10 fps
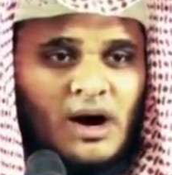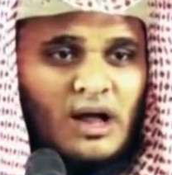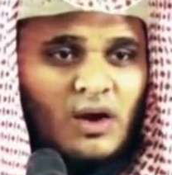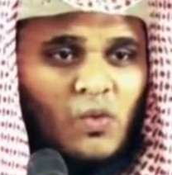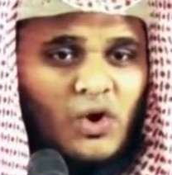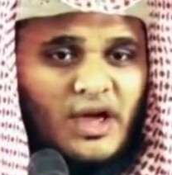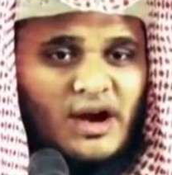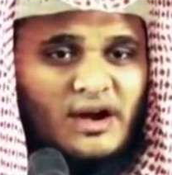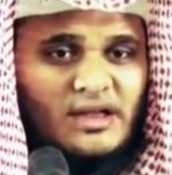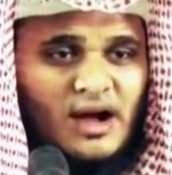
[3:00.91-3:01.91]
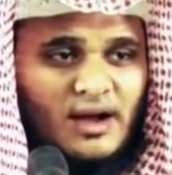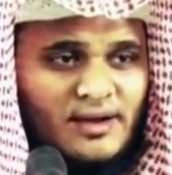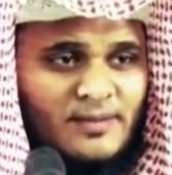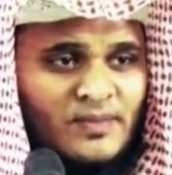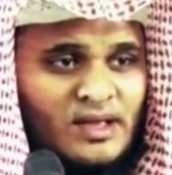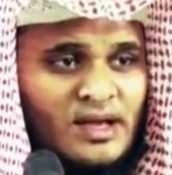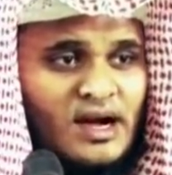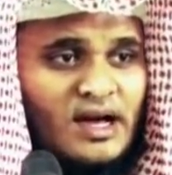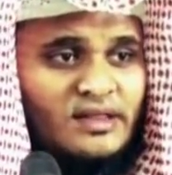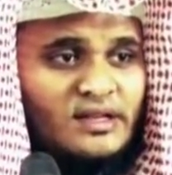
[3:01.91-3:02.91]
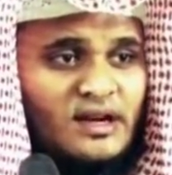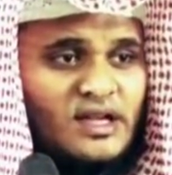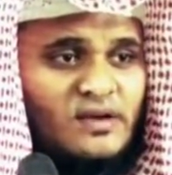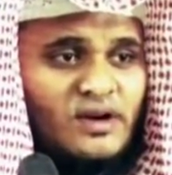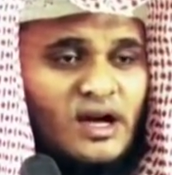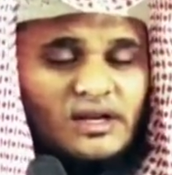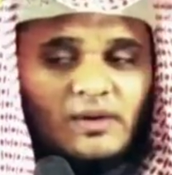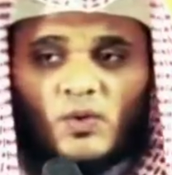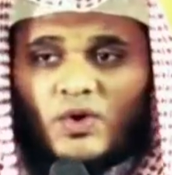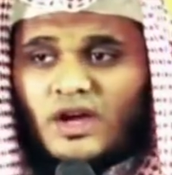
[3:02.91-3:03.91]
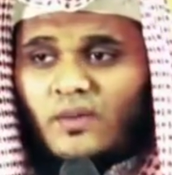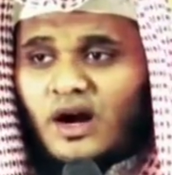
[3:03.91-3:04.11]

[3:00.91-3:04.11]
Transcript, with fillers: ஆனால் ஒரே அடியாக அது இறங்கி விடாத அவனுடைய